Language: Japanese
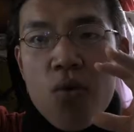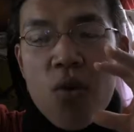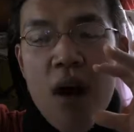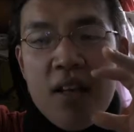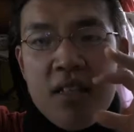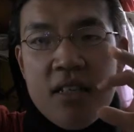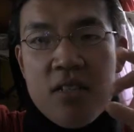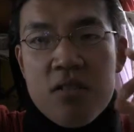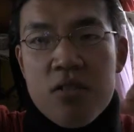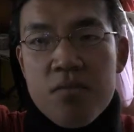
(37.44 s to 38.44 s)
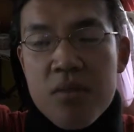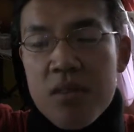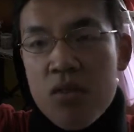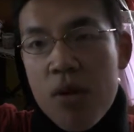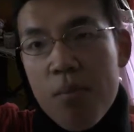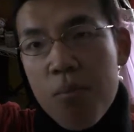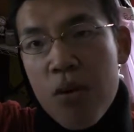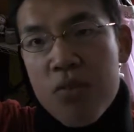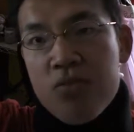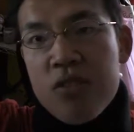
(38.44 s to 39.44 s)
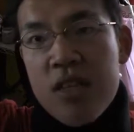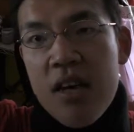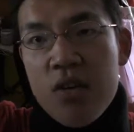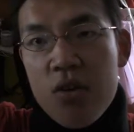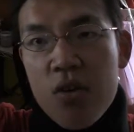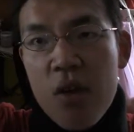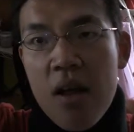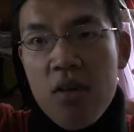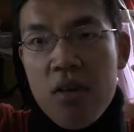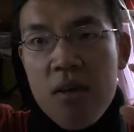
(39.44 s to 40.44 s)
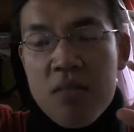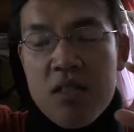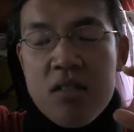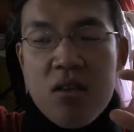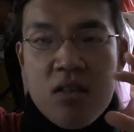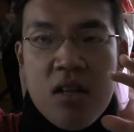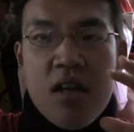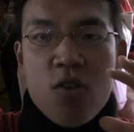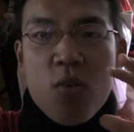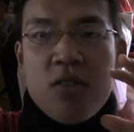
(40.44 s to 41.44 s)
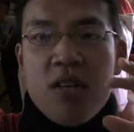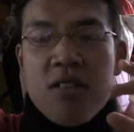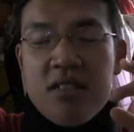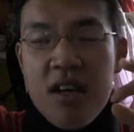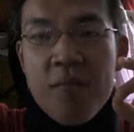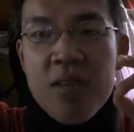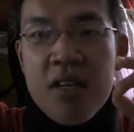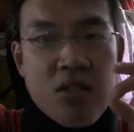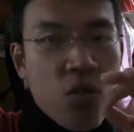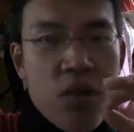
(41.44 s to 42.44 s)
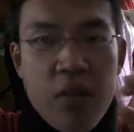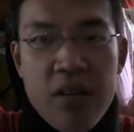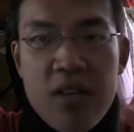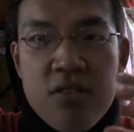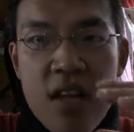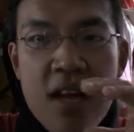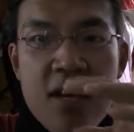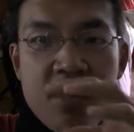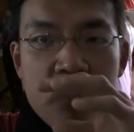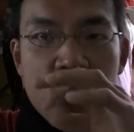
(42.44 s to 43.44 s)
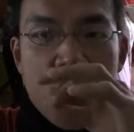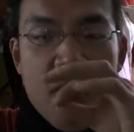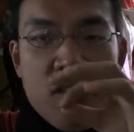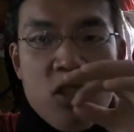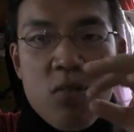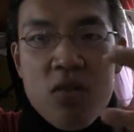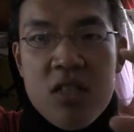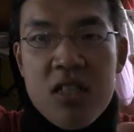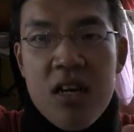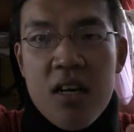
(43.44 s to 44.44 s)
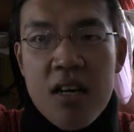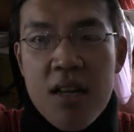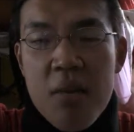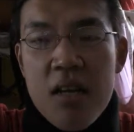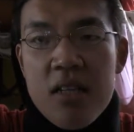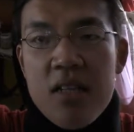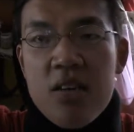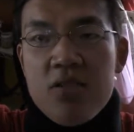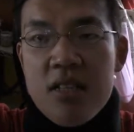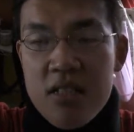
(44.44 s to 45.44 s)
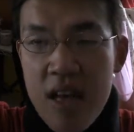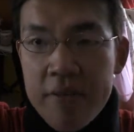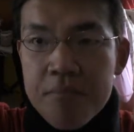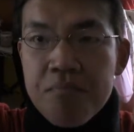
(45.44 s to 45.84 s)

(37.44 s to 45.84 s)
の味がするそれっぽい雰囲気があるようだなのかもしれないと思ったのですがそうではなくて外のまんじゅうもしっかり固めになっているんですね